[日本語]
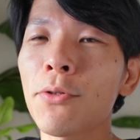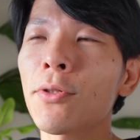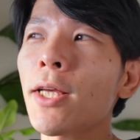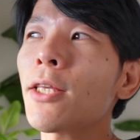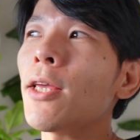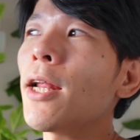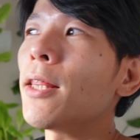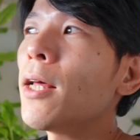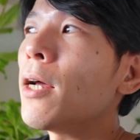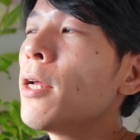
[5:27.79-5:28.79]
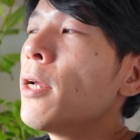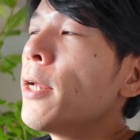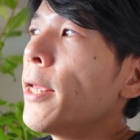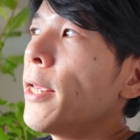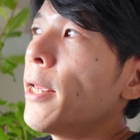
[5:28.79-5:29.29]
そのさっき選んだ、
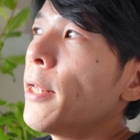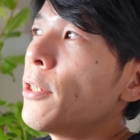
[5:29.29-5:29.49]
えー、